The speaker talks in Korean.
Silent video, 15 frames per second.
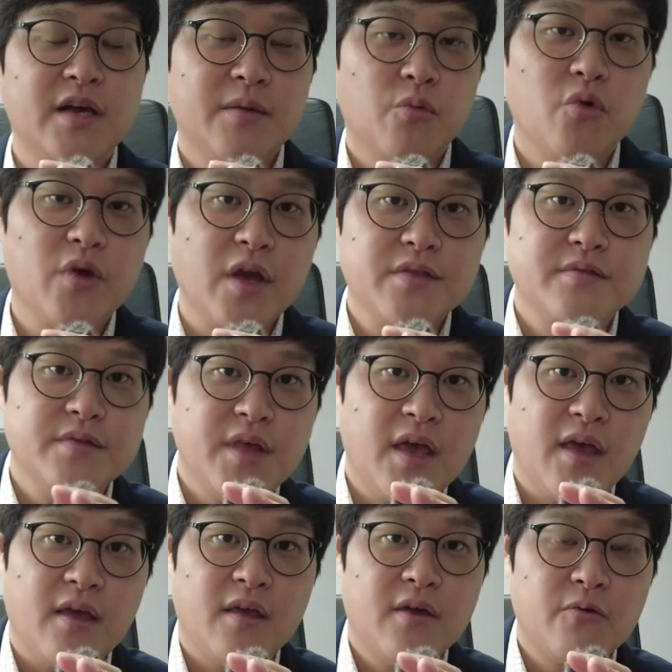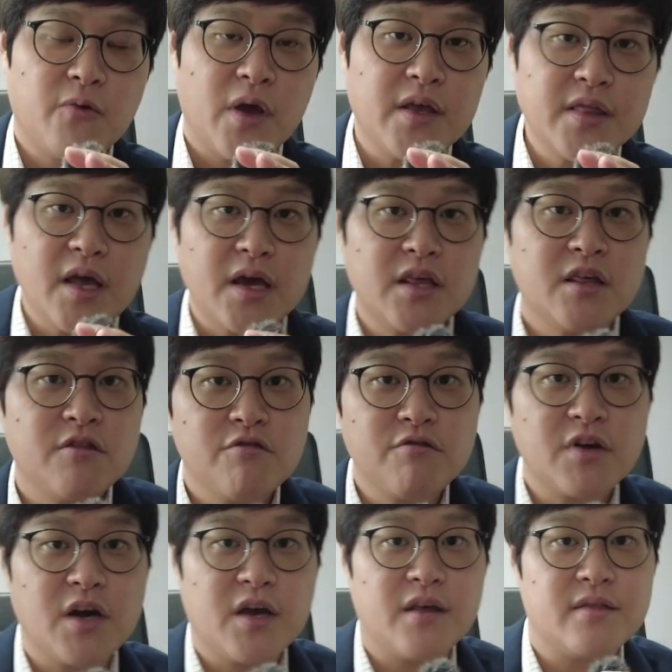잘 모르겠는데 굉장히
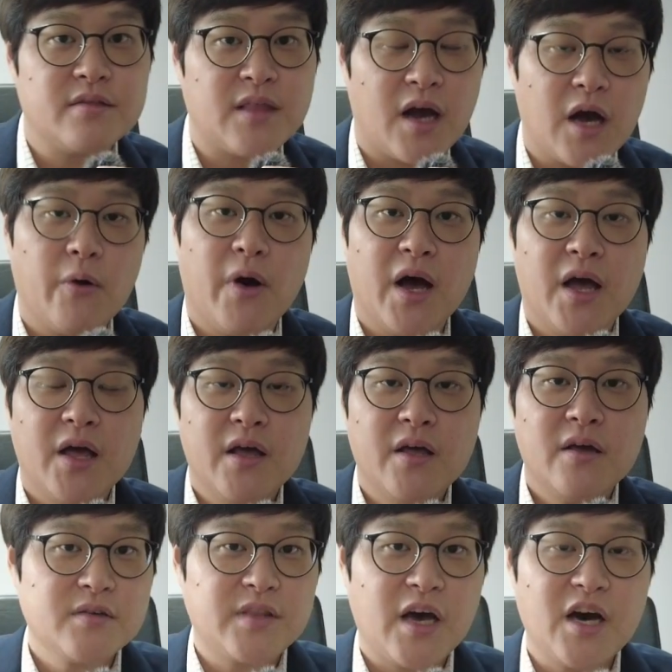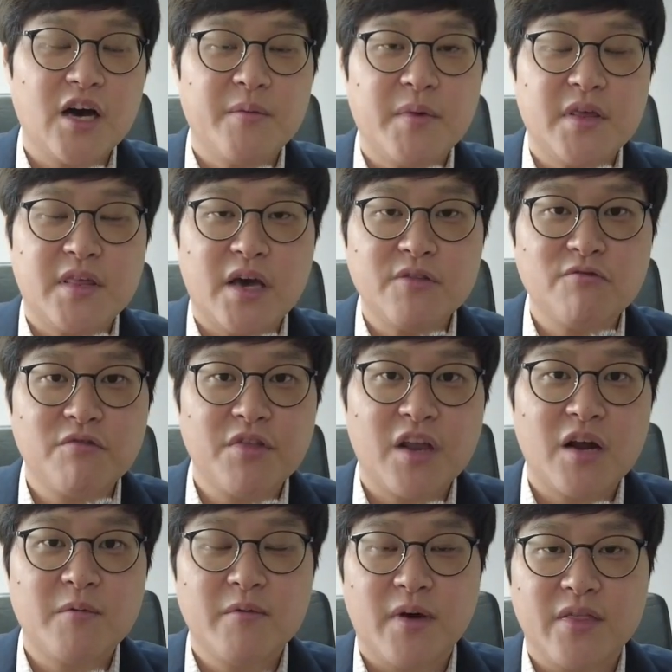친숙하게 다가와. 그 다음에 이제 한국
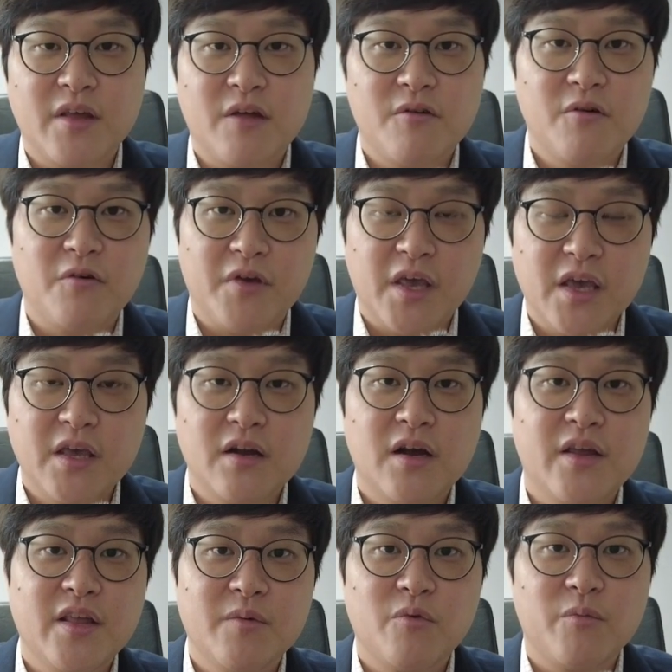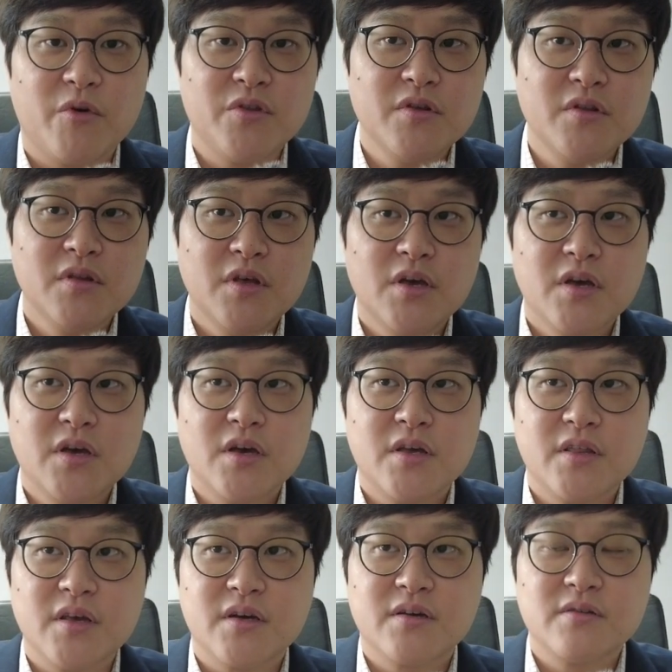사람을 만나서 얘기를 하다 보면은
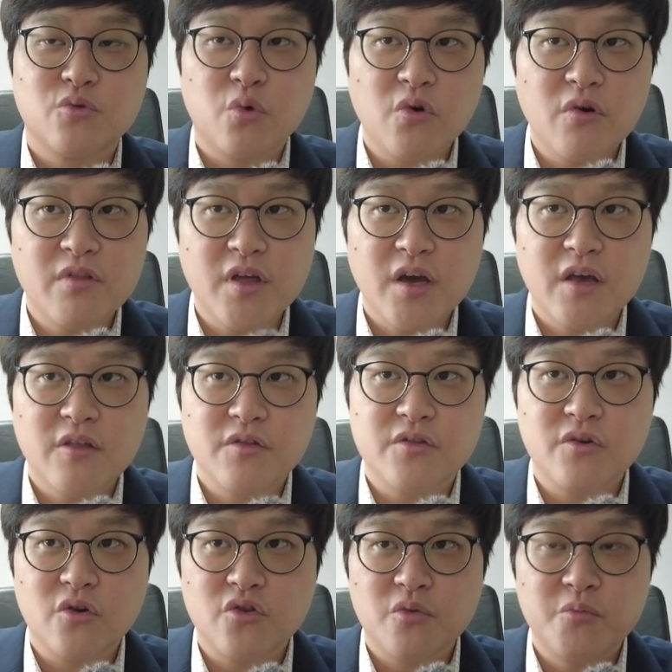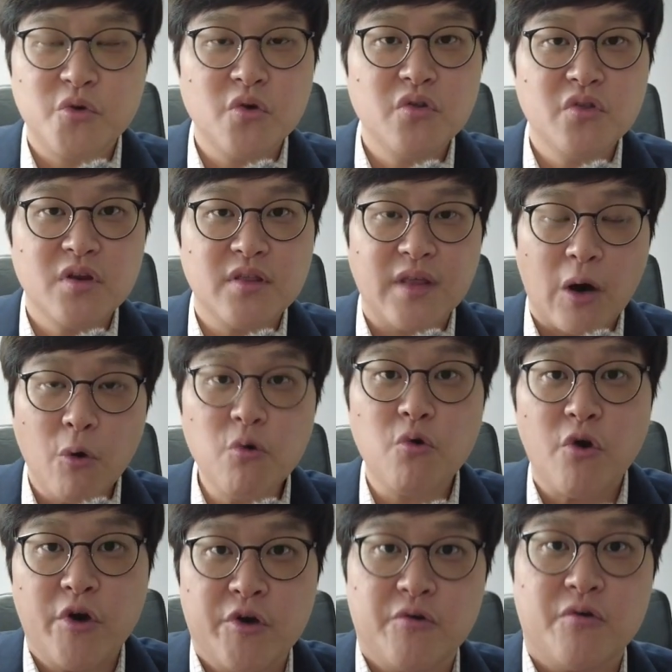이제 그 동영상에서 들었던 표현들이 나올
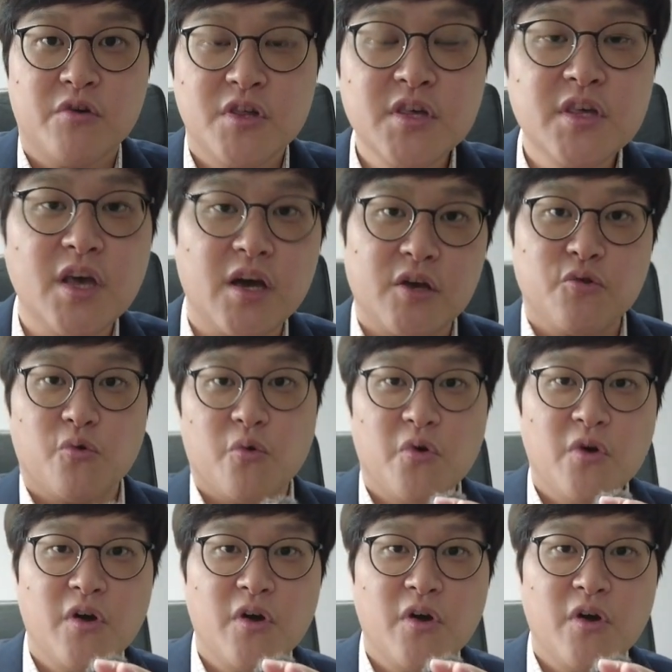거예요. 신기하게도.